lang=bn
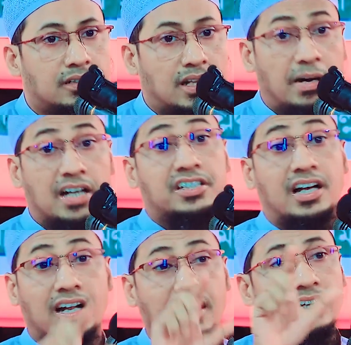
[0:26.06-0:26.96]

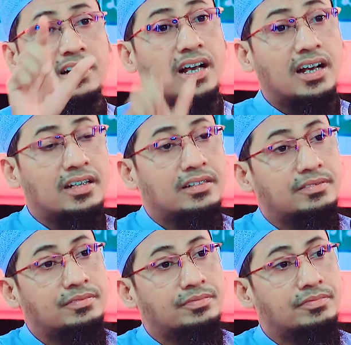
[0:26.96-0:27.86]
তামাশা না
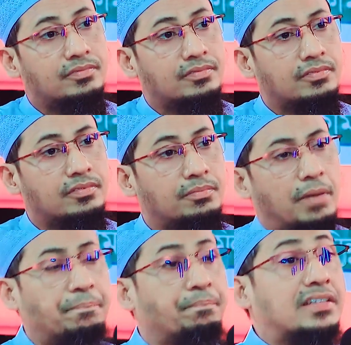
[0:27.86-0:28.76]

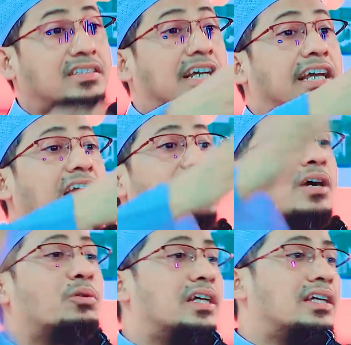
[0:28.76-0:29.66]
বাপমার থেকে আলাদা
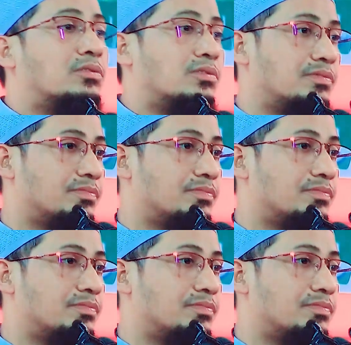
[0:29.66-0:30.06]
করে দাও